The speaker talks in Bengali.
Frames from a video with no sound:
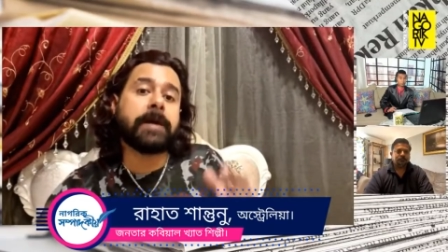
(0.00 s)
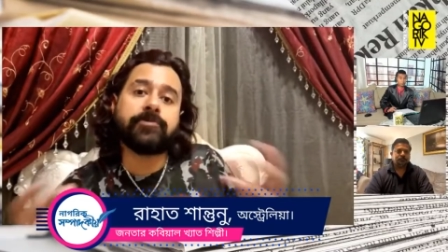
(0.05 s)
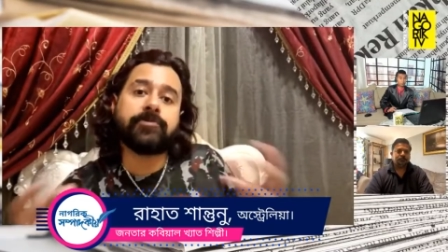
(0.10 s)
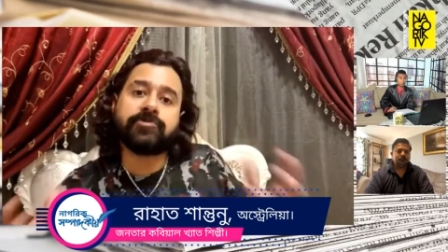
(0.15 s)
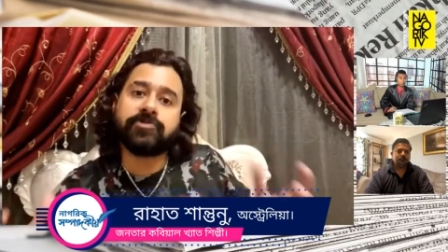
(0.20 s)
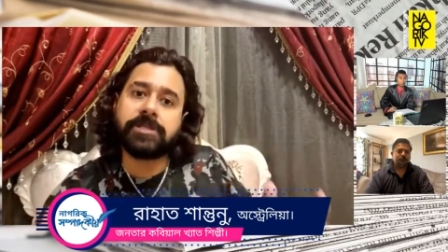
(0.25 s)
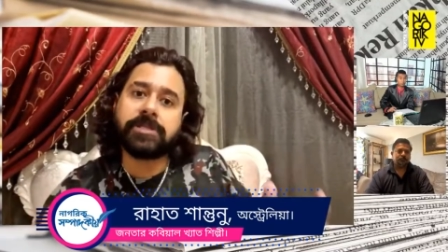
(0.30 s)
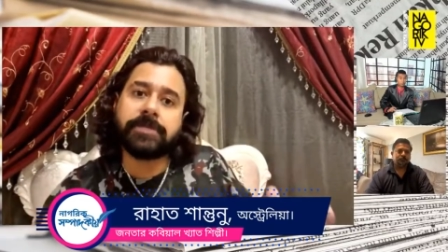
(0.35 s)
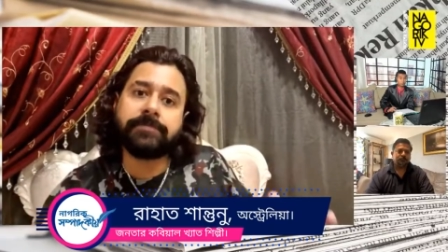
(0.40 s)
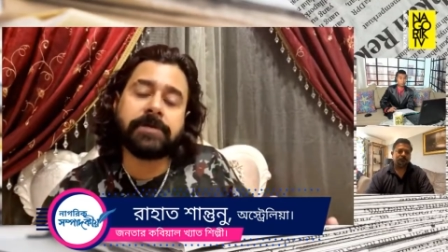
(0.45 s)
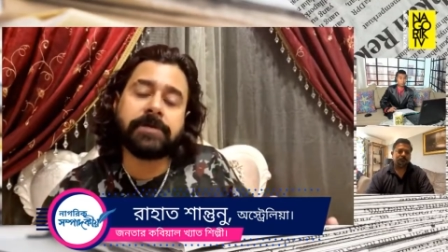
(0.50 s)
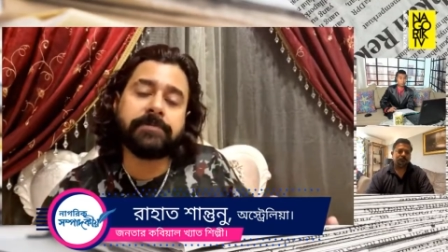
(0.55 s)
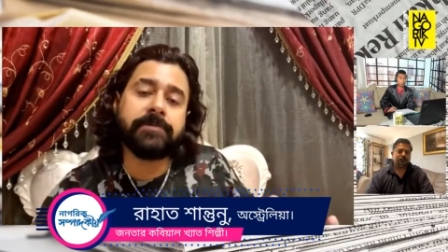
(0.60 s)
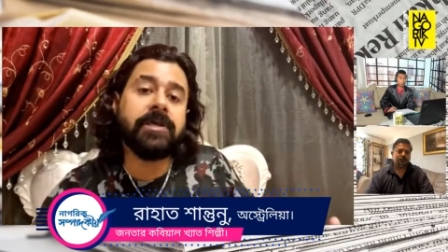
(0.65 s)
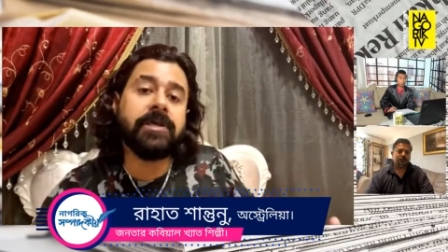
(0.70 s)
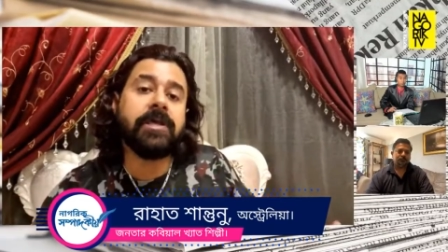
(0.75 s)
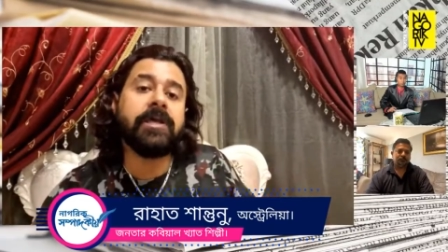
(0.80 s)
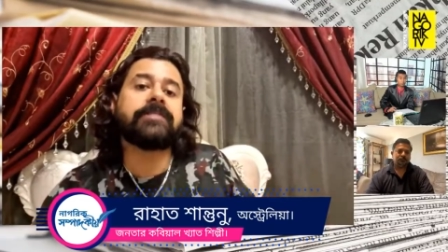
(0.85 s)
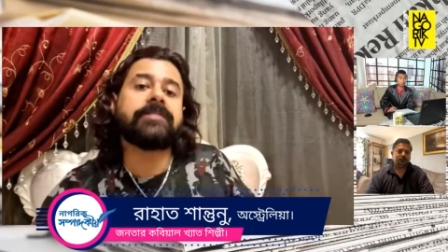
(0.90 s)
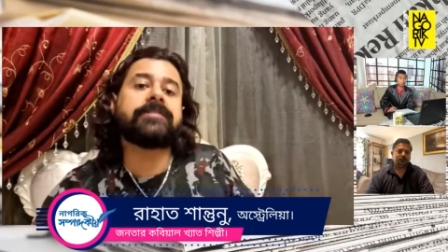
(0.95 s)
পাপন হইতে পারবে
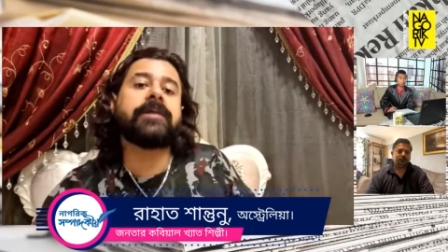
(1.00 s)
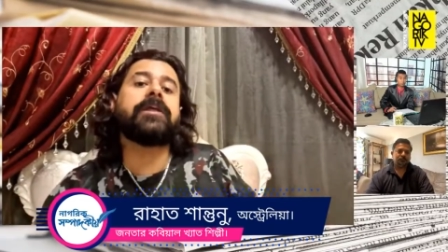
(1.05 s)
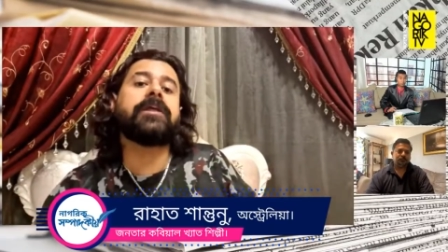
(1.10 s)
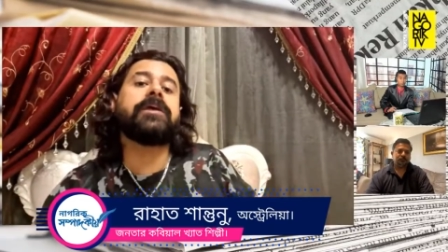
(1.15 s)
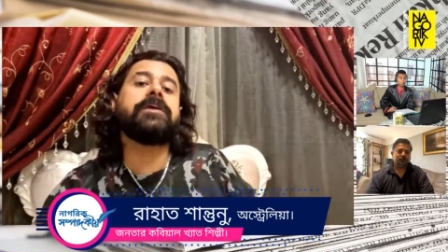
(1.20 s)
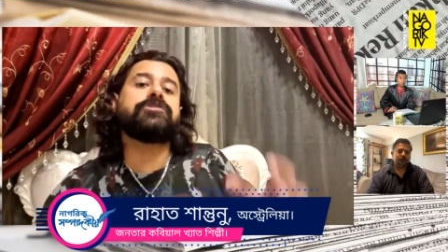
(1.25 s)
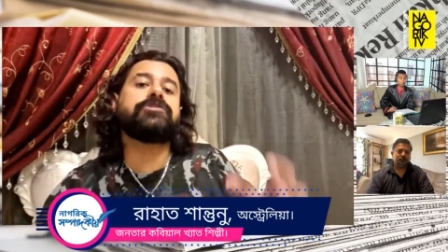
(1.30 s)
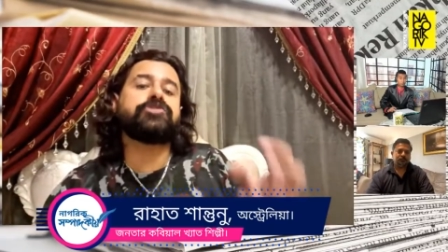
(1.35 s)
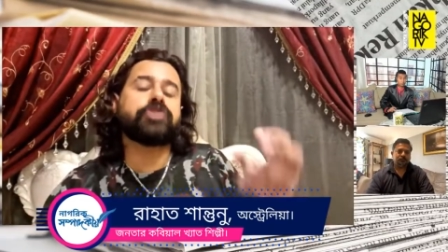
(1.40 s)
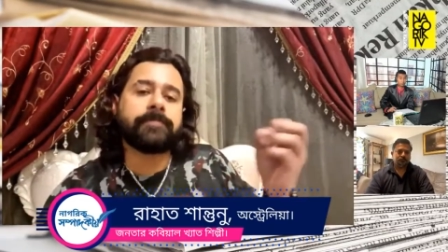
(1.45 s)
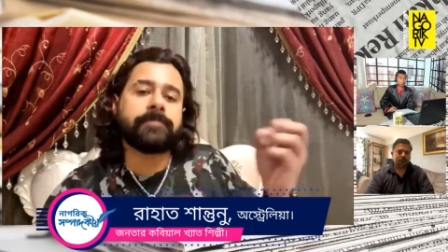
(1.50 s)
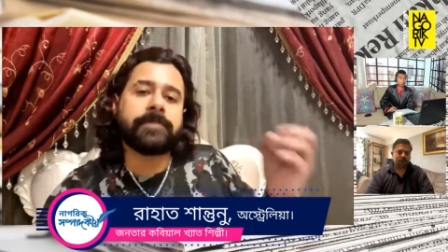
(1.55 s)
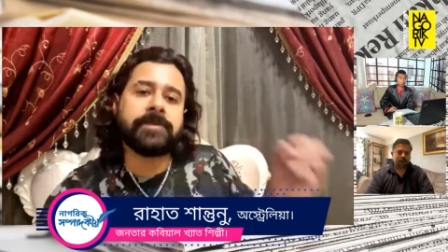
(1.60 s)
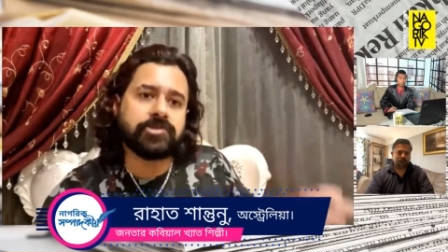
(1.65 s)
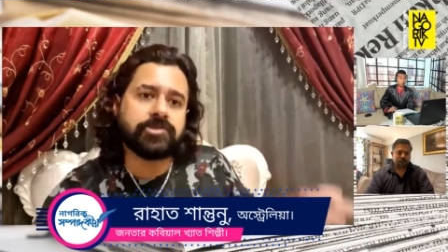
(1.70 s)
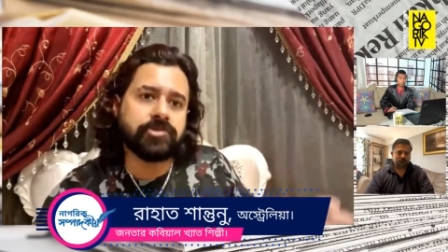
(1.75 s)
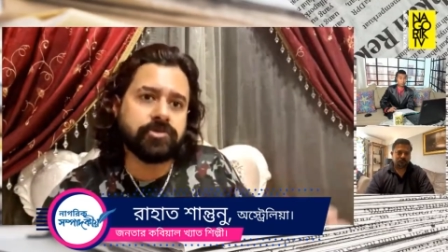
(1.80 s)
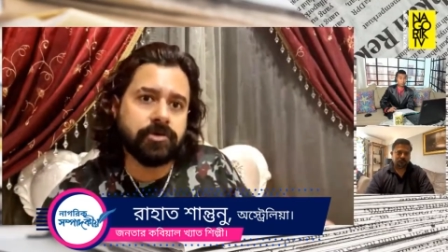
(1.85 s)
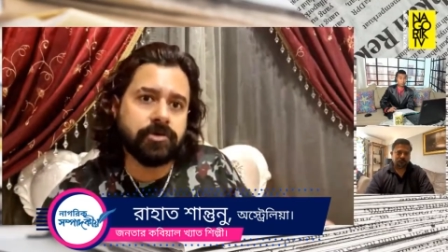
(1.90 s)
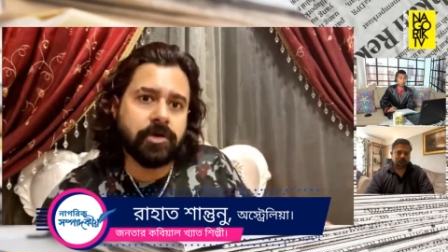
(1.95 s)
তারাই
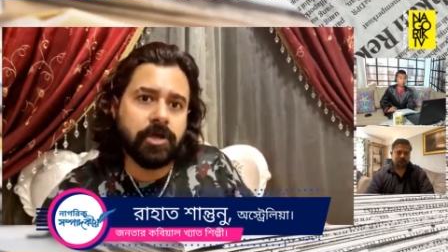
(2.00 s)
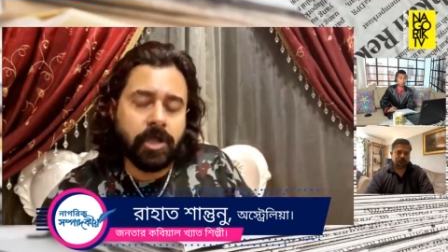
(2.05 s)
সবকিছু